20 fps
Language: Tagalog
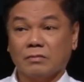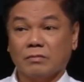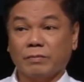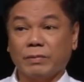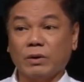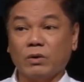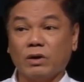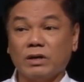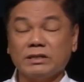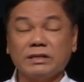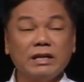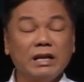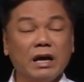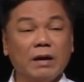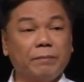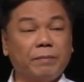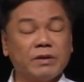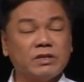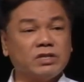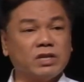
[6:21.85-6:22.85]
Pero kasi
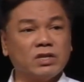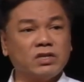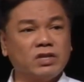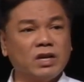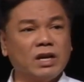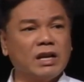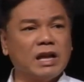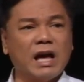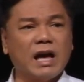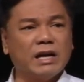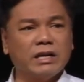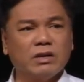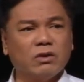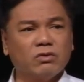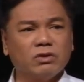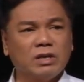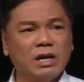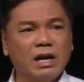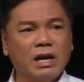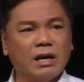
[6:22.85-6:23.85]
nagpasya siya na ayaw
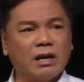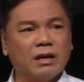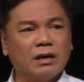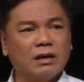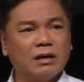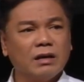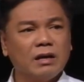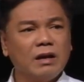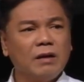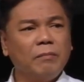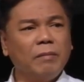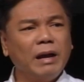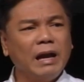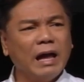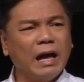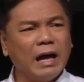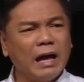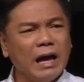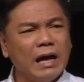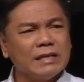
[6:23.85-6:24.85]
niya.
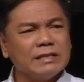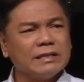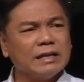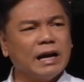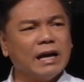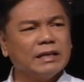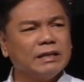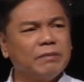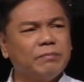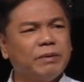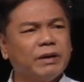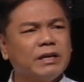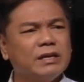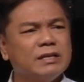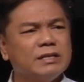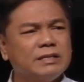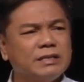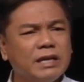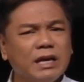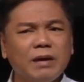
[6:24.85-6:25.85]
Malakas ang ating
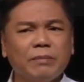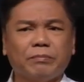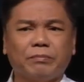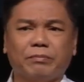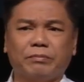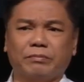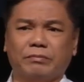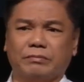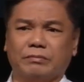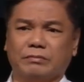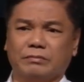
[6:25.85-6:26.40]
pag-iisip.